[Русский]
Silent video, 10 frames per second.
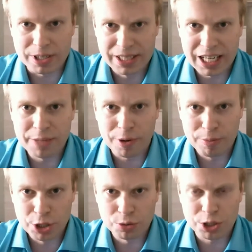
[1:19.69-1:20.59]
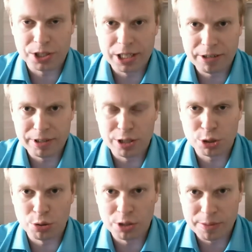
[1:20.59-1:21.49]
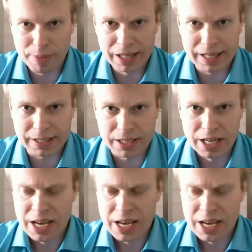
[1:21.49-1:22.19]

сдали промежуточный ликвидационный баланс,